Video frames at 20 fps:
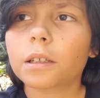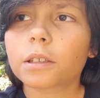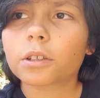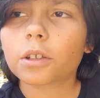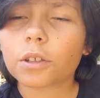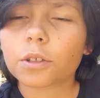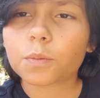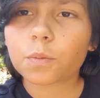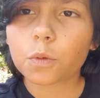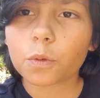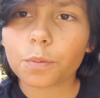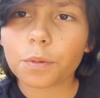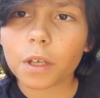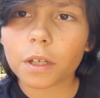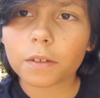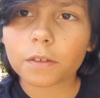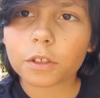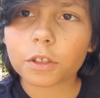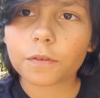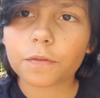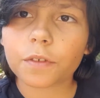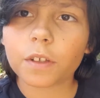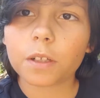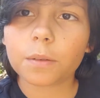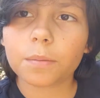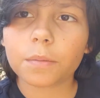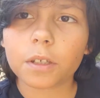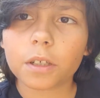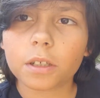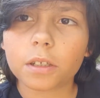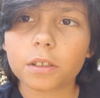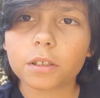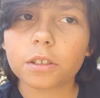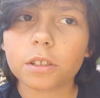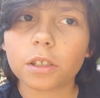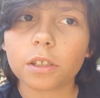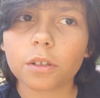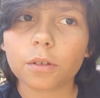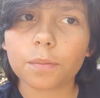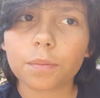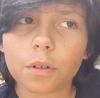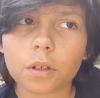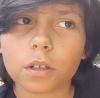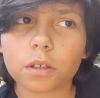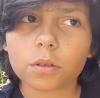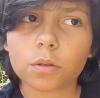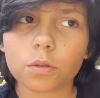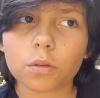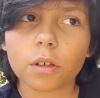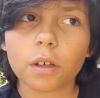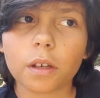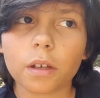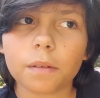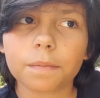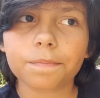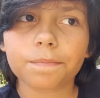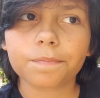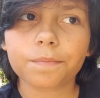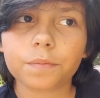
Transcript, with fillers: to jest mój pierwszy filmik, gdzie no pokazuję